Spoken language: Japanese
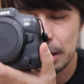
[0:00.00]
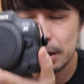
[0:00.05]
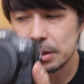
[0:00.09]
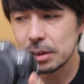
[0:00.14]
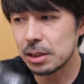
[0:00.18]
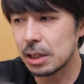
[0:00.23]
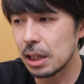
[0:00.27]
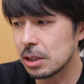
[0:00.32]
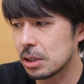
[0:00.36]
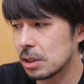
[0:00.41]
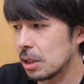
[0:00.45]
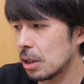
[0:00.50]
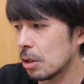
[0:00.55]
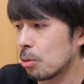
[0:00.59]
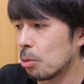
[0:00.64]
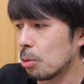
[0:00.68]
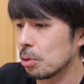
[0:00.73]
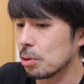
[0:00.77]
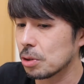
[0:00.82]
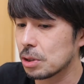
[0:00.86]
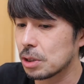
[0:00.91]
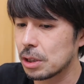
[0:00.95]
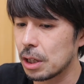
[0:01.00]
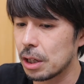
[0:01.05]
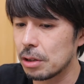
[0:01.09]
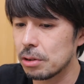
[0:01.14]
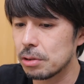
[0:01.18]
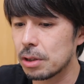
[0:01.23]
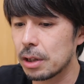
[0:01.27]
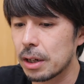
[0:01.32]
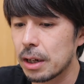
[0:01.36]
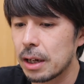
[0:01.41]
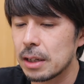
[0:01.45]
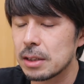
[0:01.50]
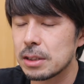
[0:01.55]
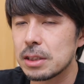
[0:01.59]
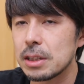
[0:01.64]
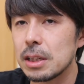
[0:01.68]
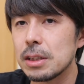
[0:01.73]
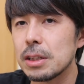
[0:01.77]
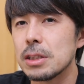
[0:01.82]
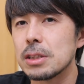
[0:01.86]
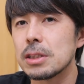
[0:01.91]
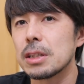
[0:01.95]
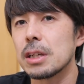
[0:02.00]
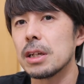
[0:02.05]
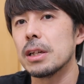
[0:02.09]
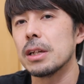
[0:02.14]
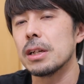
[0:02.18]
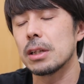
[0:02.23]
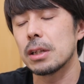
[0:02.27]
らかに撮影行為をしているっていう感じなんですけ